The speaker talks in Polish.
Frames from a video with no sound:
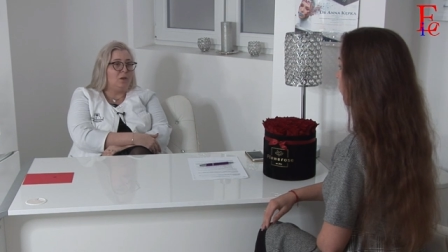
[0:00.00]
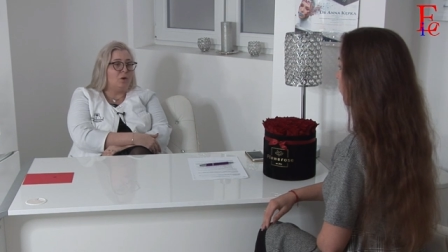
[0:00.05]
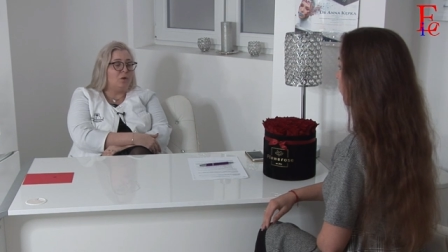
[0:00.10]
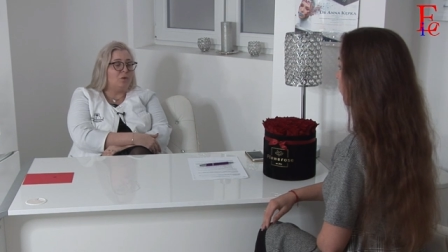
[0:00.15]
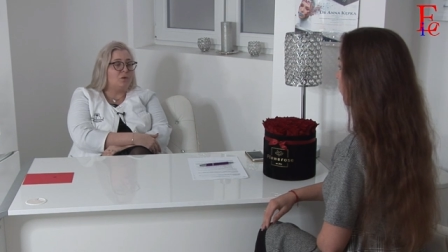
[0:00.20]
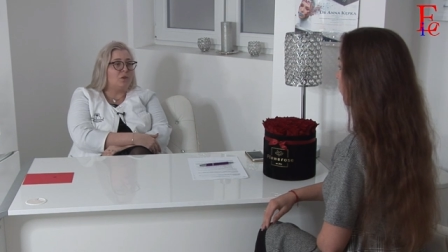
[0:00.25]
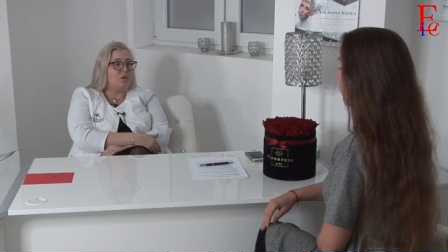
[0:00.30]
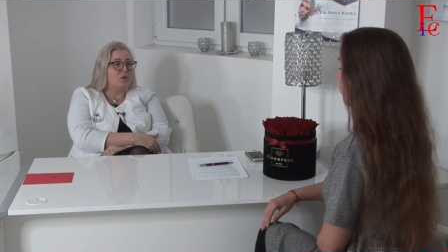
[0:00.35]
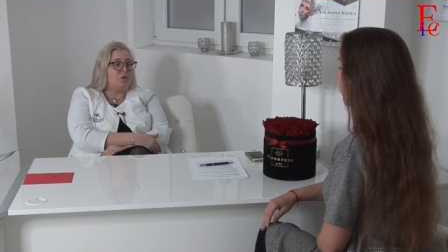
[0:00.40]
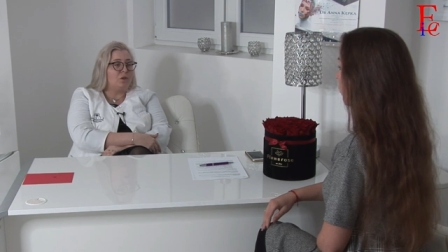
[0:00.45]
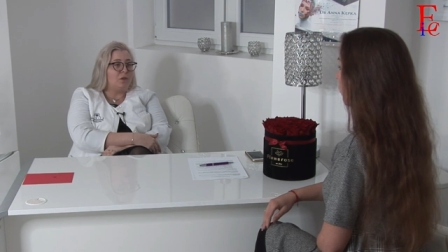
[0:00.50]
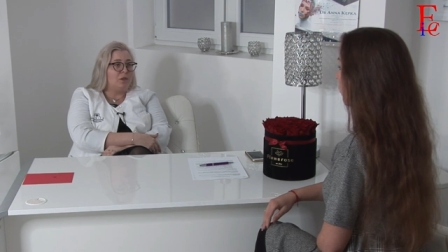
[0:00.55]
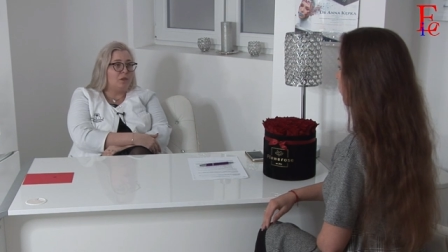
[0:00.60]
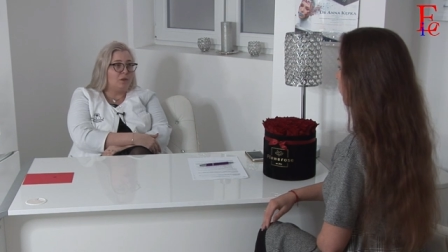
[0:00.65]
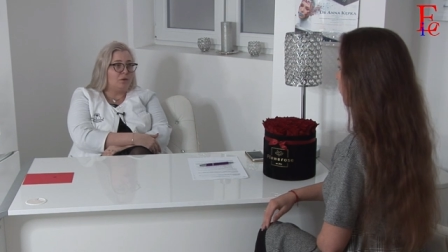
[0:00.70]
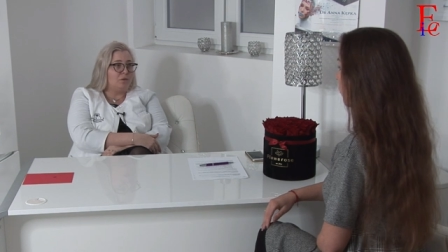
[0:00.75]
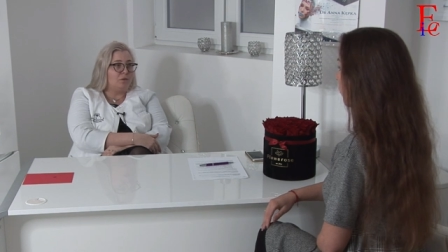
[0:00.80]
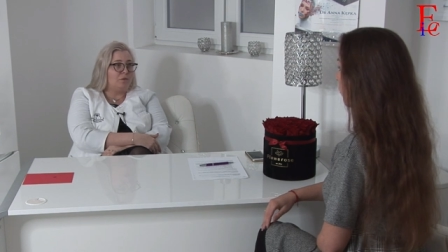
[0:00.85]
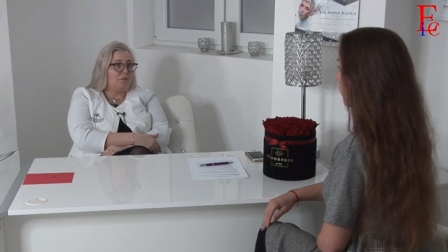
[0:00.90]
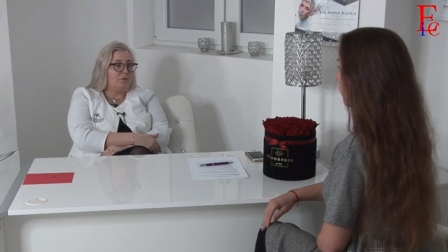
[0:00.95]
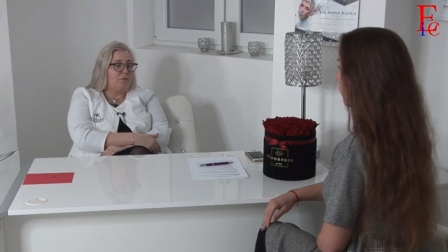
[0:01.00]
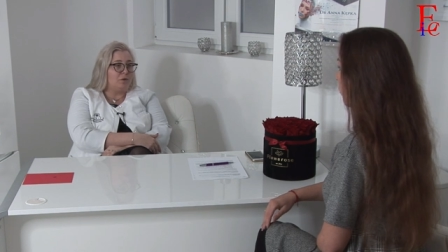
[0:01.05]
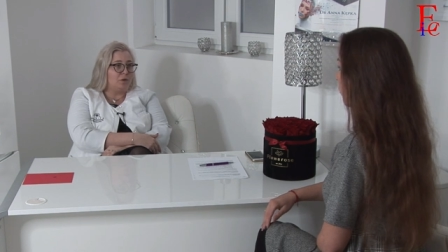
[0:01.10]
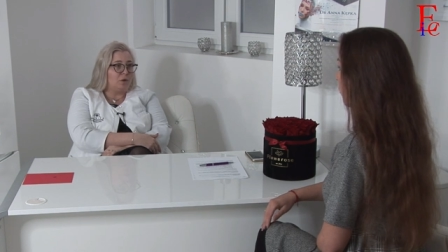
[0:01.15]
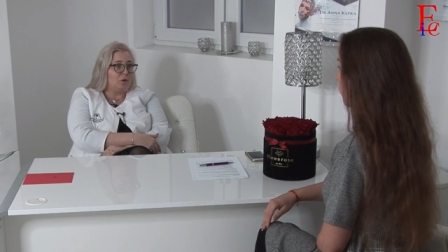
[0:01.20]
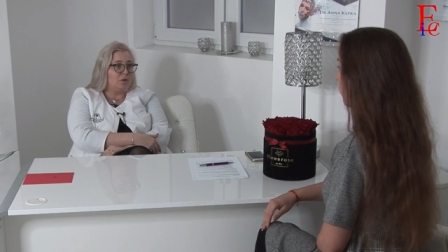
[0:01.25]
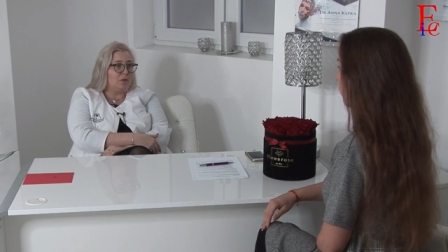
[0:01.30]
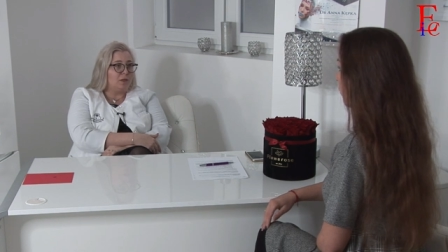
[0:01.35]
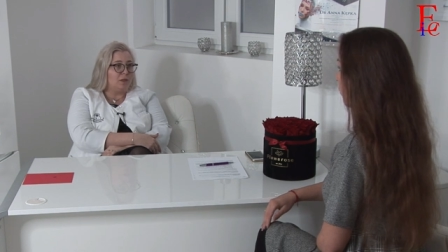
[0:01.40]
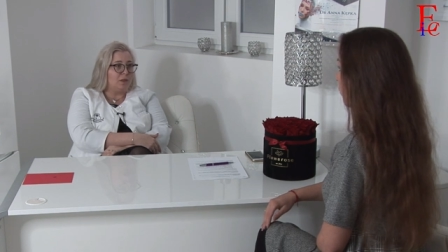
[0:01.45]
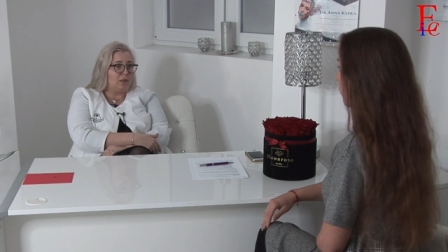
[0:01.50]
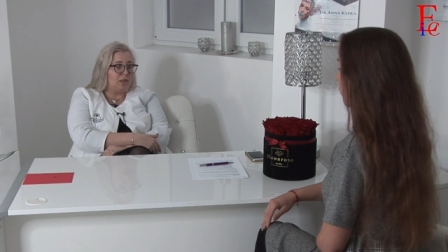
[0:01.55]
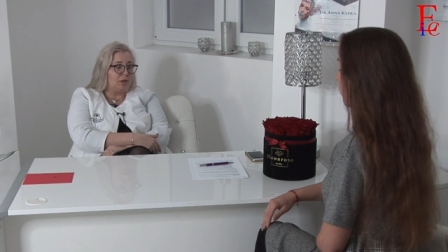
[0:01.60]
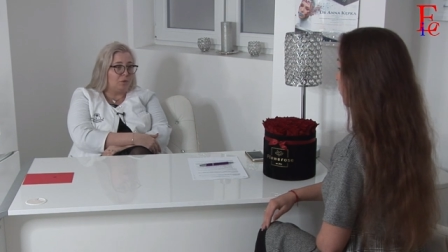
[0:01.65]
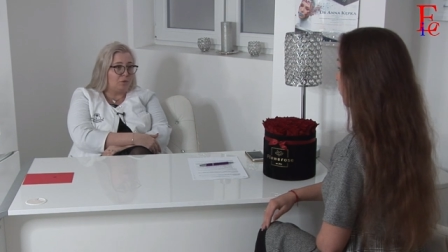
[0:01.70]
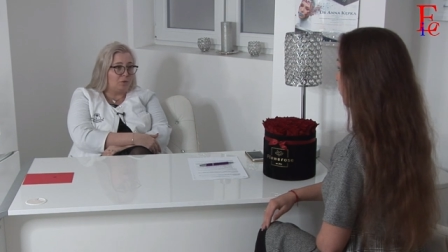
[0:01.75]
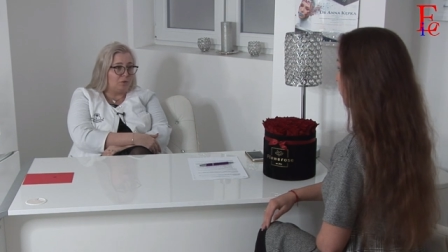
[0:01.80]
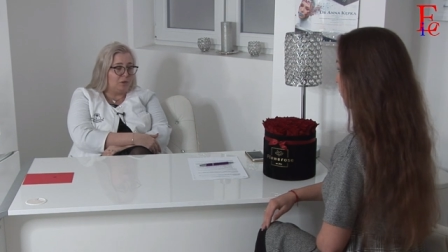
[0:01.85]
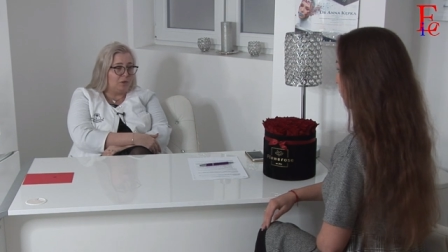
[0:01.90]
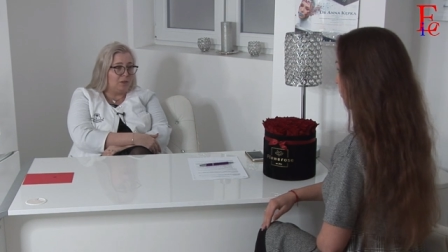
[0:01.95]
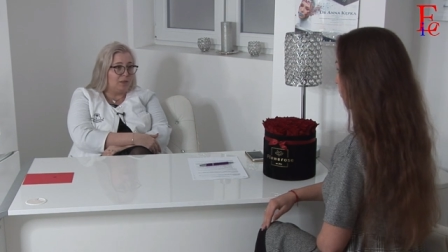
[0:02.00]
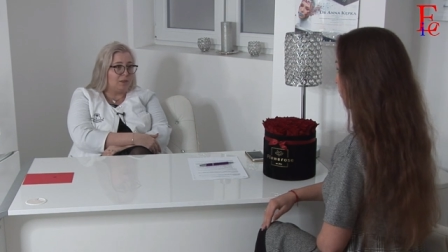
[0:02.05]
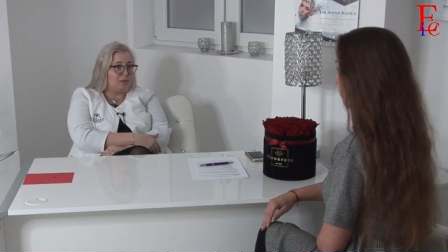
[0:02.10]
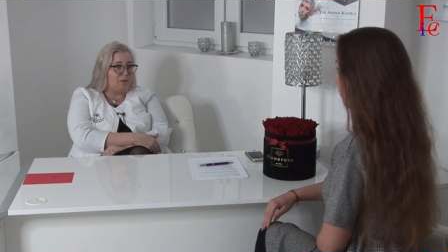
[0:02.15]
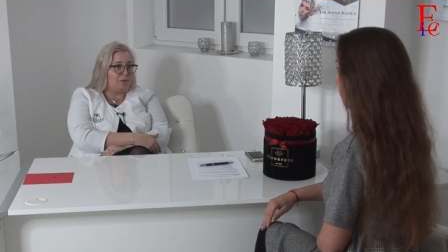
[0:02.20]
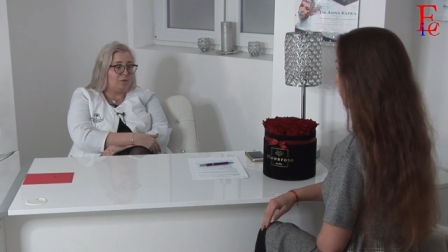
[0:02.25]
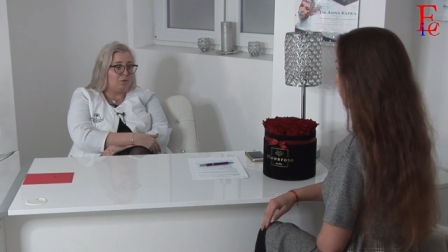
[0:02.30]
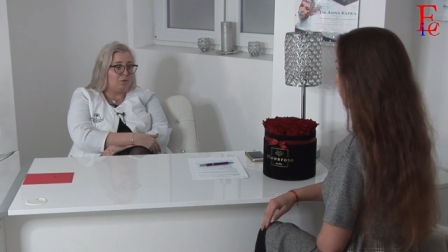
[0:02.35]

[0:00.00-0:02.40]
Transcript: chociaż jedną fiolkę hialuronidazy w